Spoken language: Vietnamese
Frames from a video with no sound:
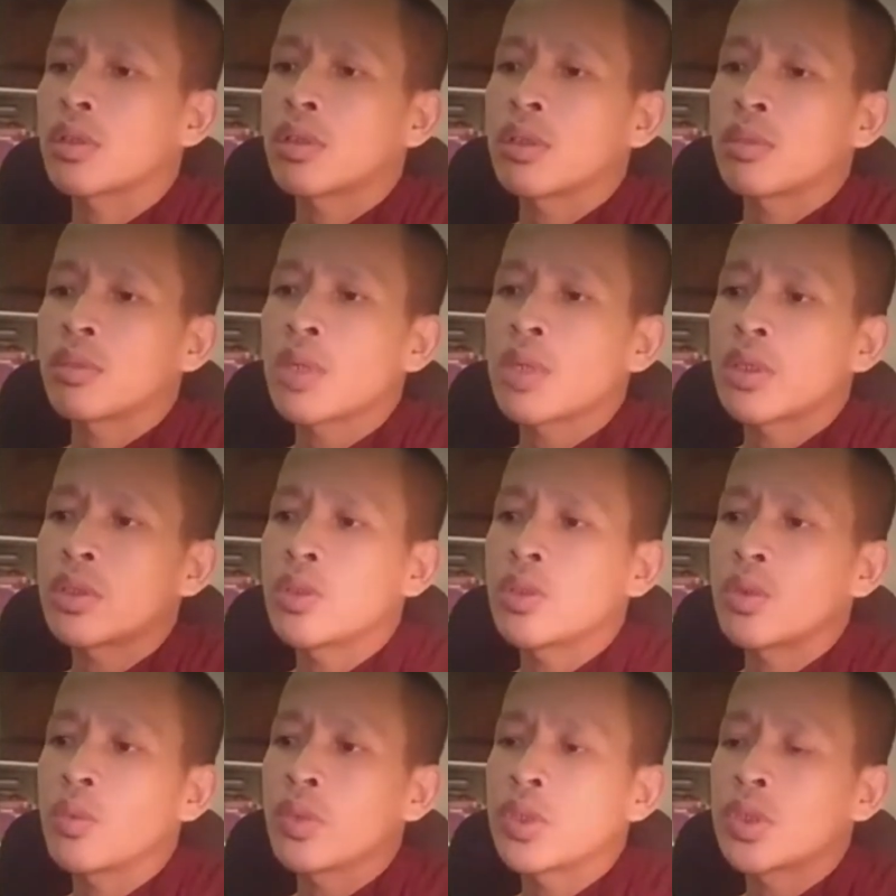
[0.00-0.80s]
bà dụ
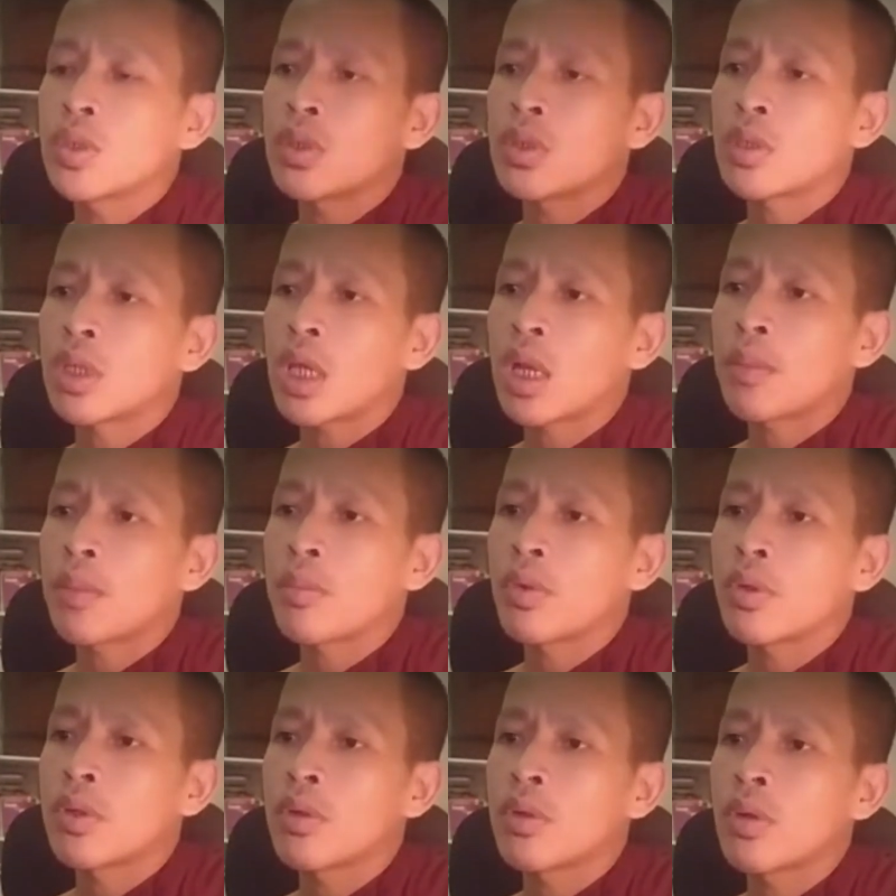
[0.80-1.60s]
với chôn na
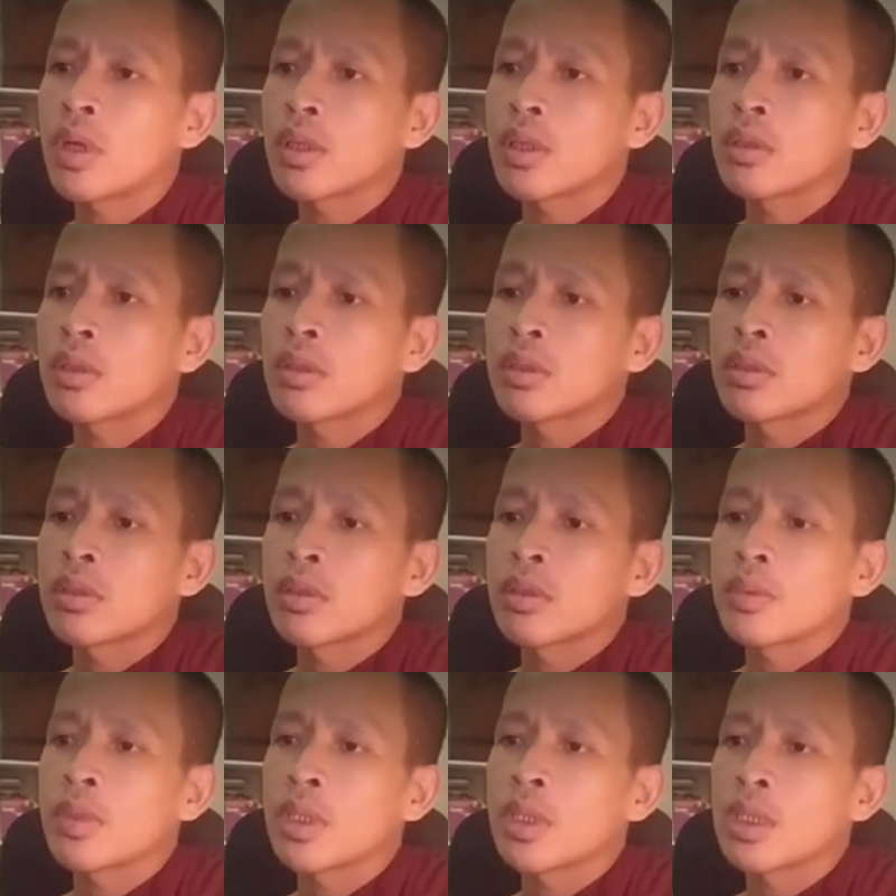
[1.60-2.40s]
môi quạt
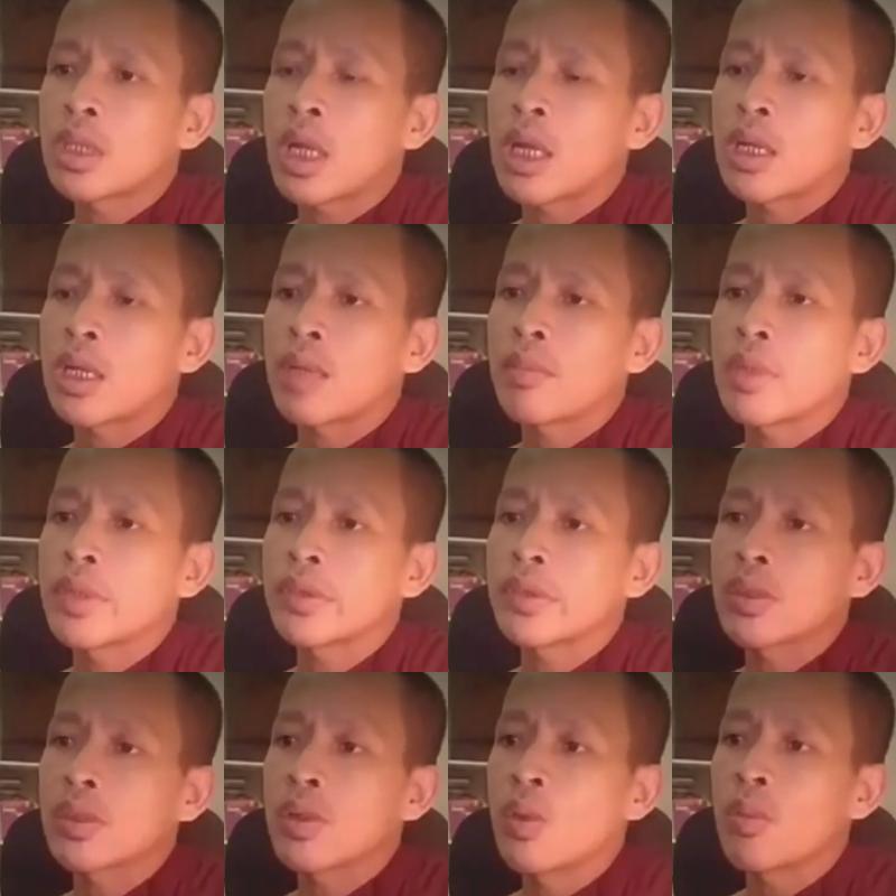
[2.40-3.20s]
Bơ ca đám bây dần
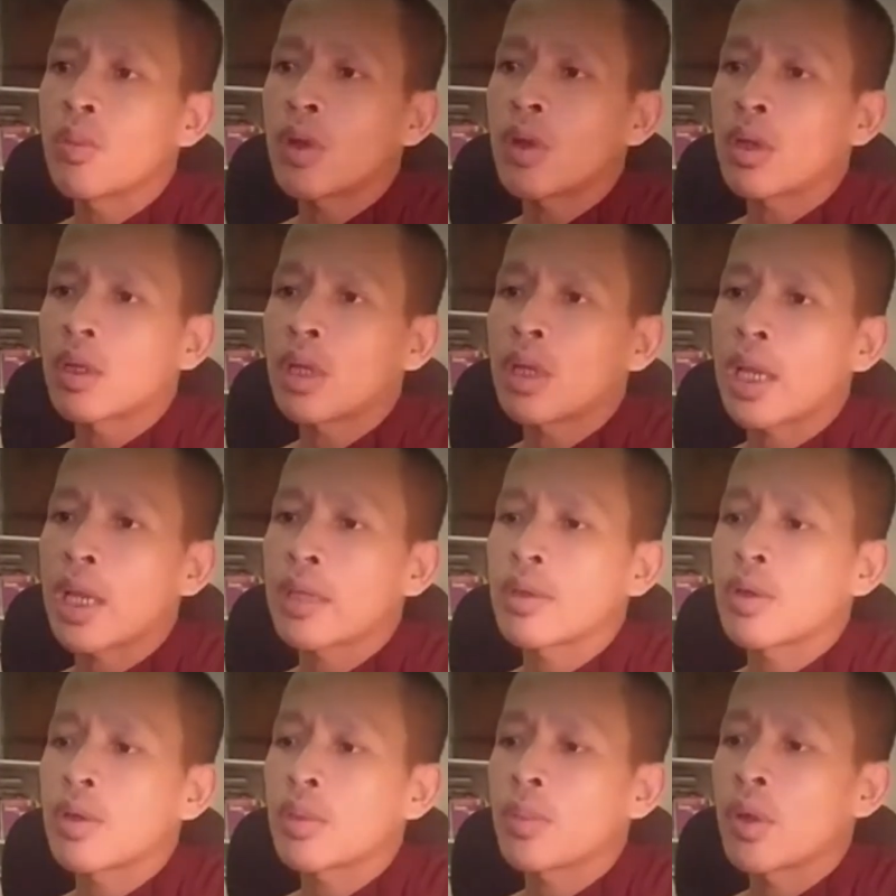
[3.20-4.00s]
cùng còn lại
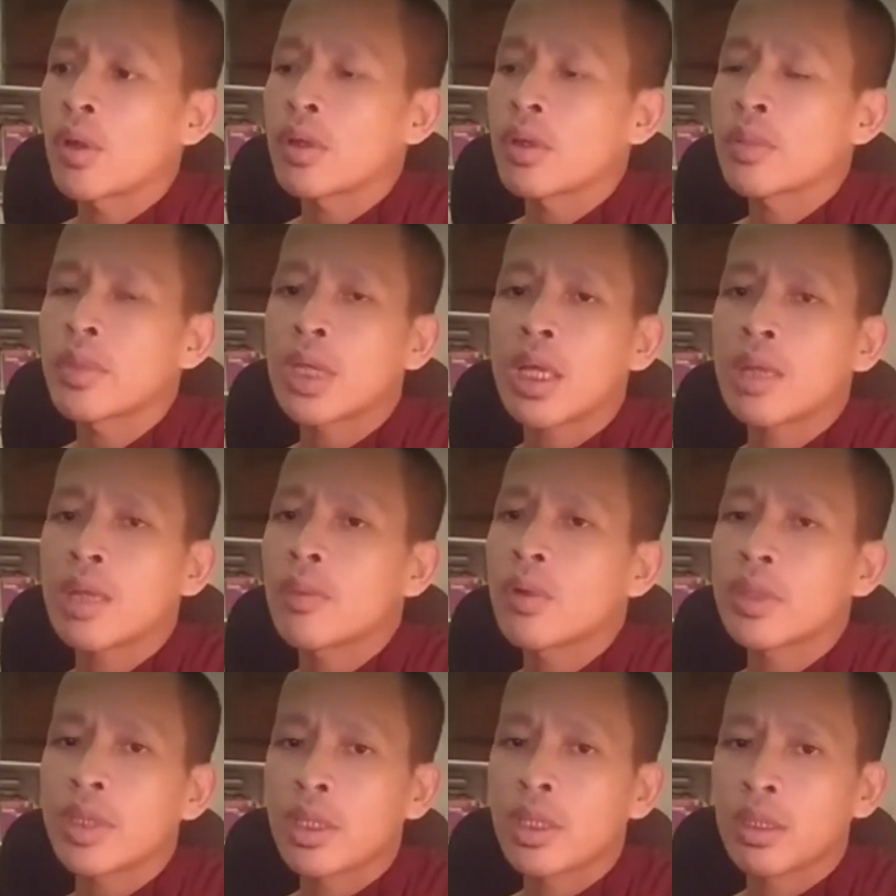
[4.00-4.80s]
còn phói miền là bố
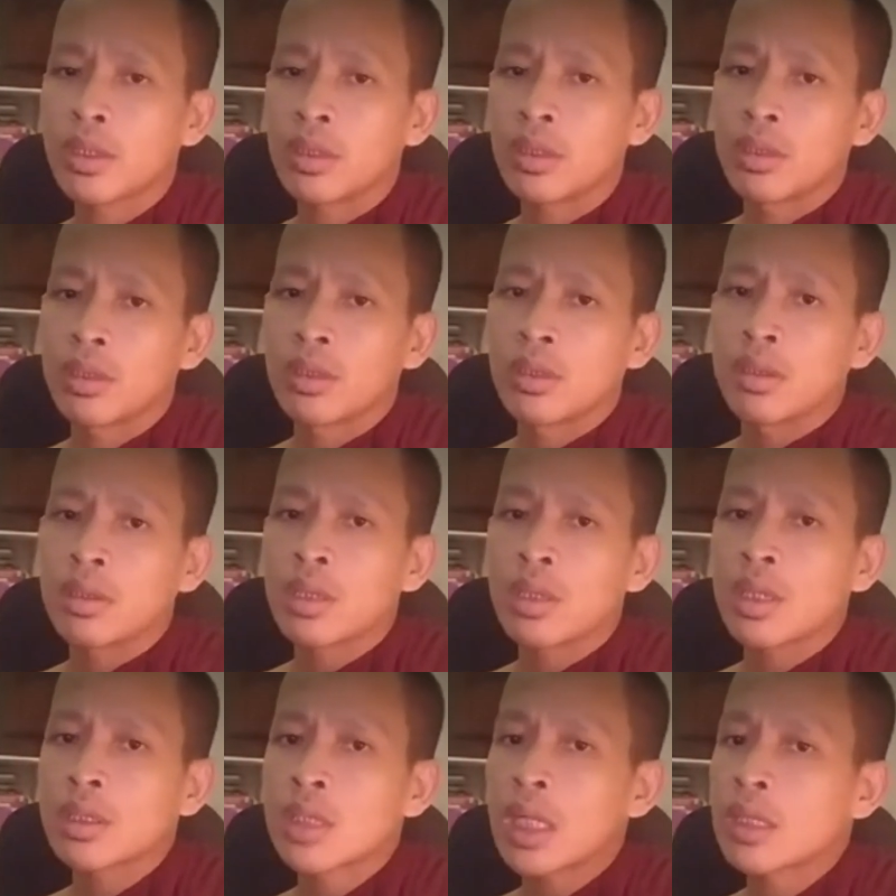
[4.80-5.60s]
thế tăng
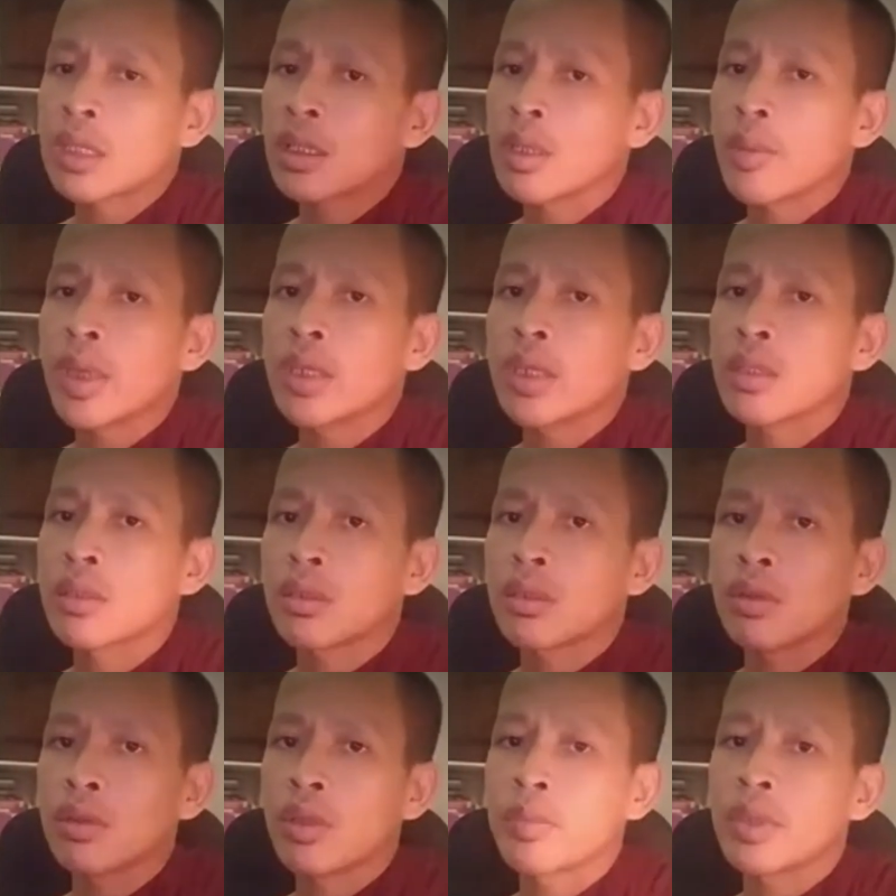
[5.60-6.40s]
cha tăng khơi
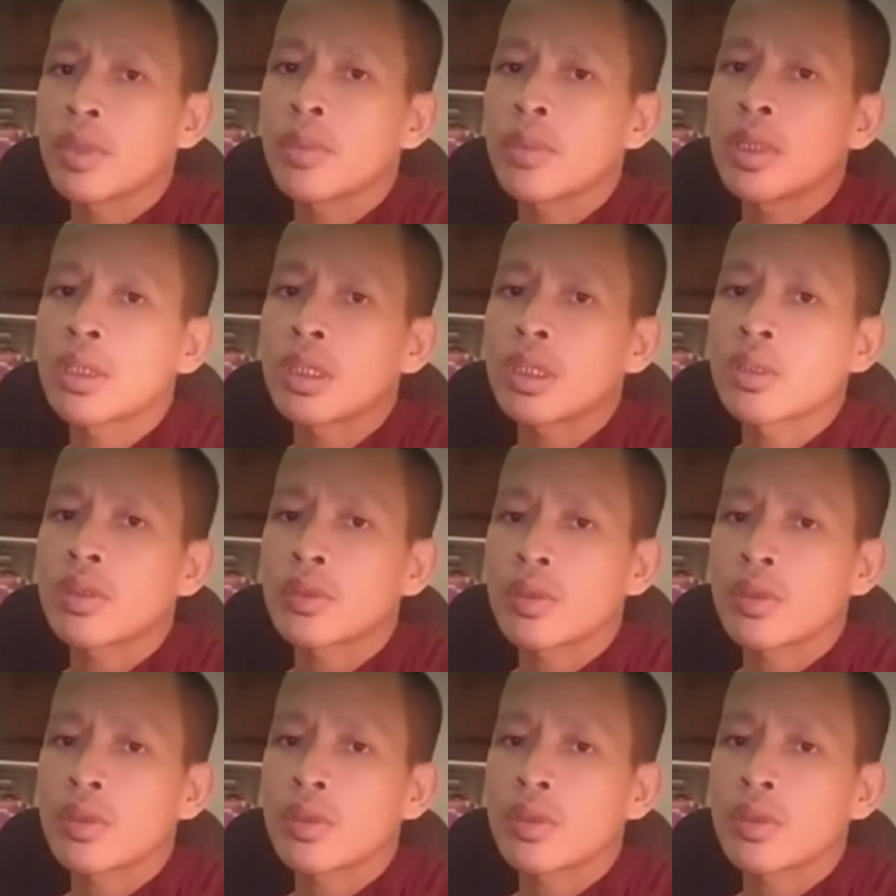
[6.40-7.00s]
nằm để bơ tay trong trong